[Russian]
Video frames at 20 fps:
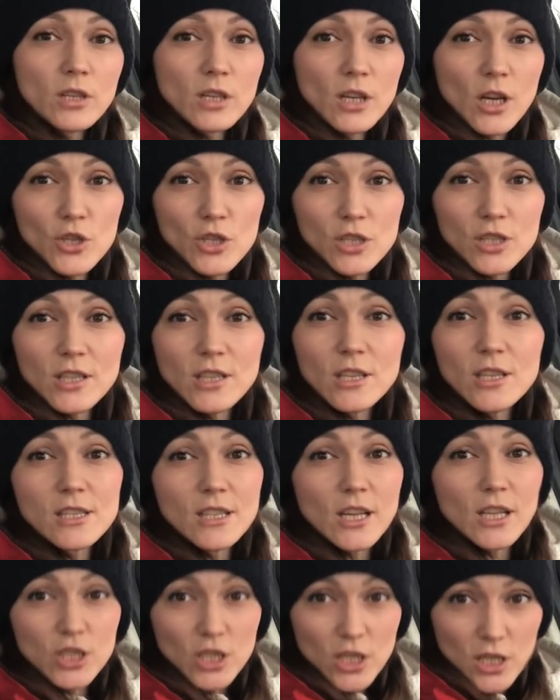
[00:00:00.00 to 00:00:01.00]
кажутся
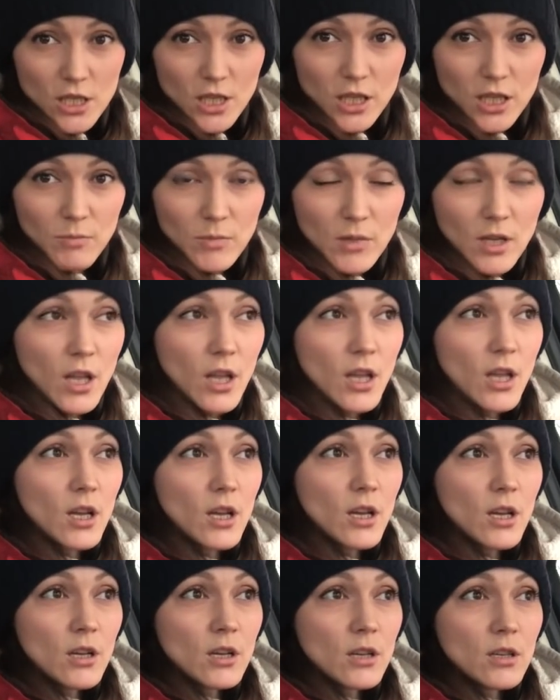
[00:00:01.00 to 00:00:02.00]
незначительными,
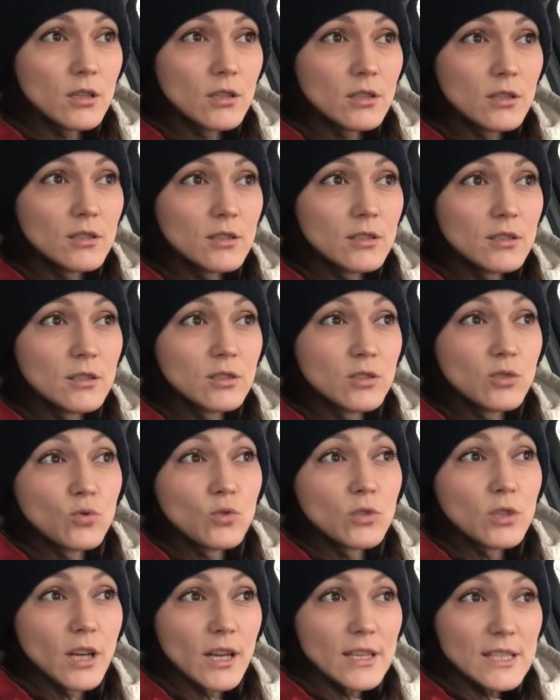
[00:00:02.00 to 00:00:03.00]
Э,
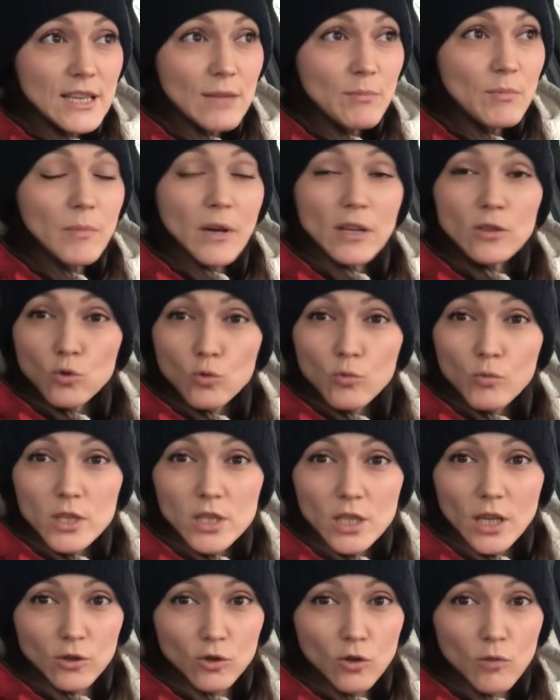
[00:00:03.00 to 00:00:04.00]
то хотя бы
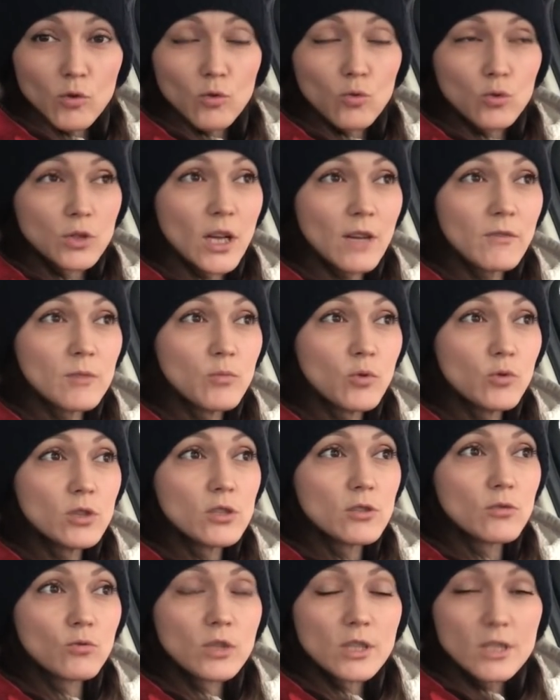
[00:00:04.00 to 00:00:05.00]
подумайте о том, куда вы
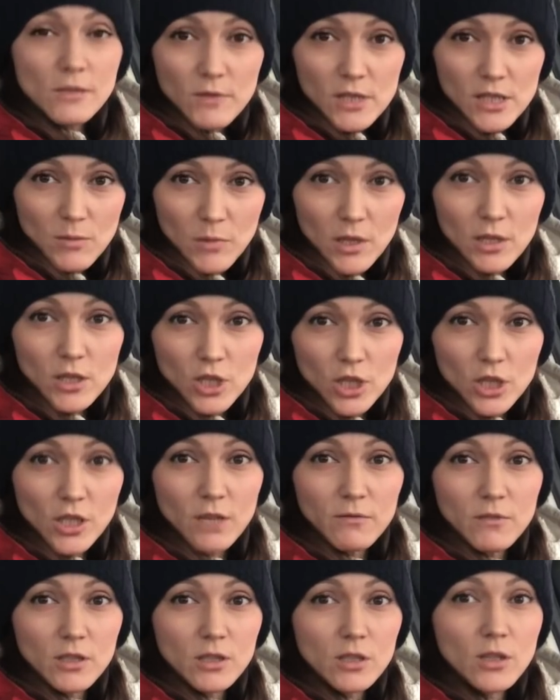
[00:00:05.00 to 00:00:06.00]
будете, ну, если вы семейный
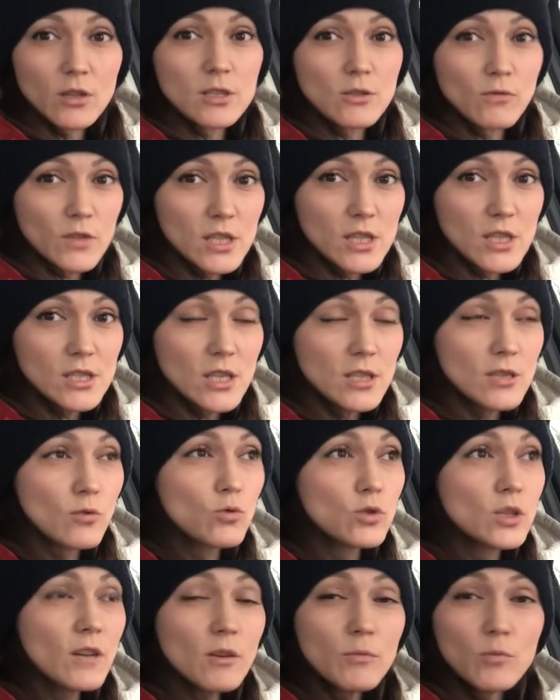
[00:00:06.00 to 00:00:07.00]
человек, да, если у вас есть дети,
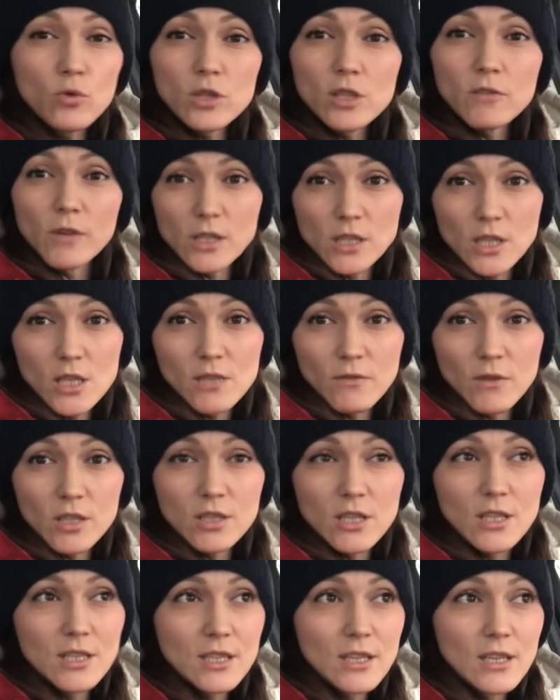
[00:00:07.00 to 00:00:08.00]
куда вы будете водить своих
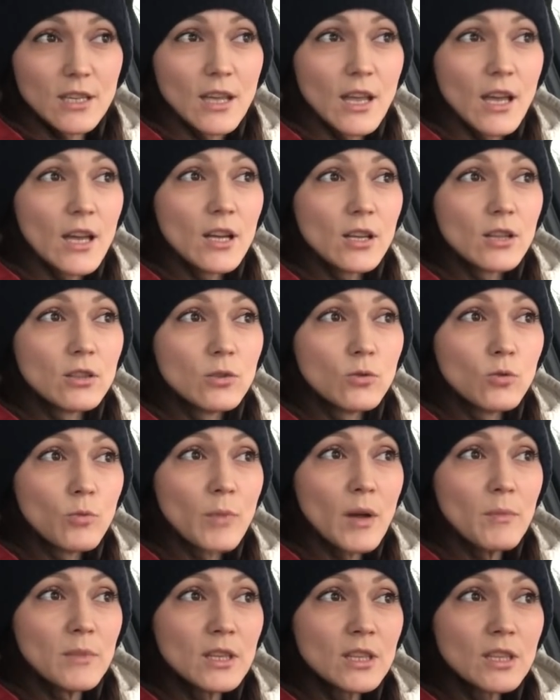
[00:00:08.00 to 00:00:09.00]
детей до
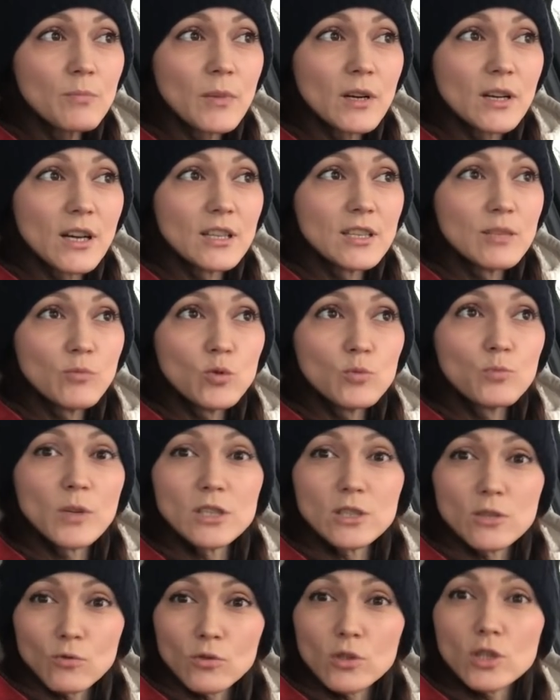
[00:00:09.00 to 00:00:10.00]
момента, пока не будет
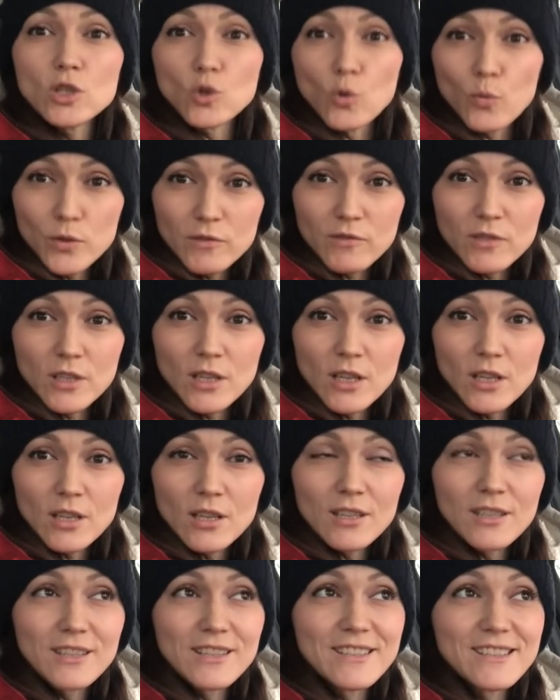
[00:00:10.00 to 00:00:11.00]
построена собственная
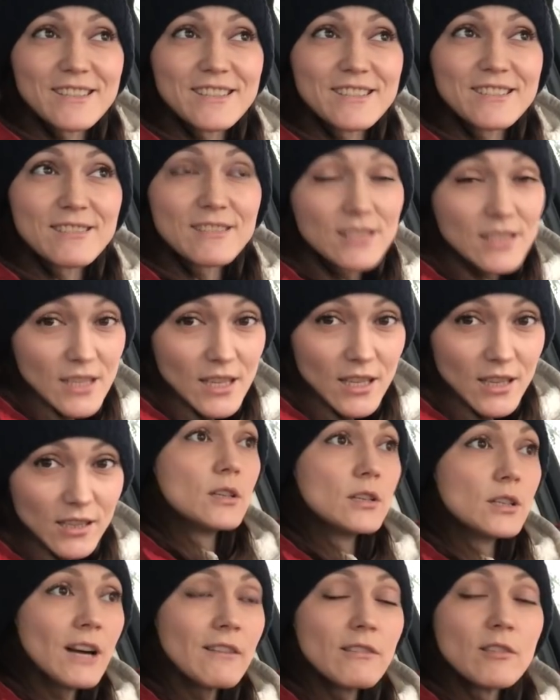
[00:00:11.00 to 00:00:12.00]
э,
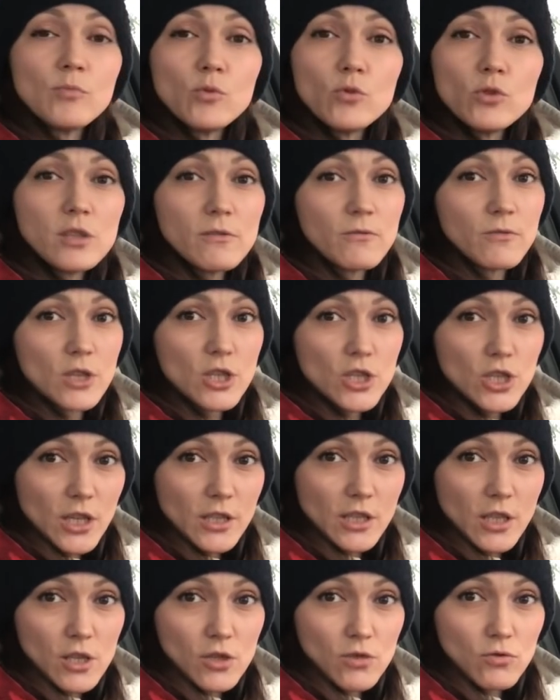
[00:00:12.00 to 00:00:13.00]
социалка. Как вы будете
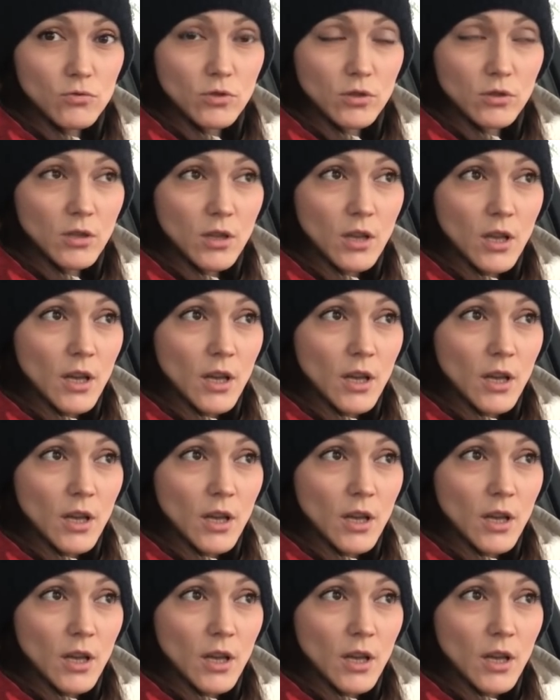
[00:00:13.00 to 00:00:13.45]
выезжать отсюда?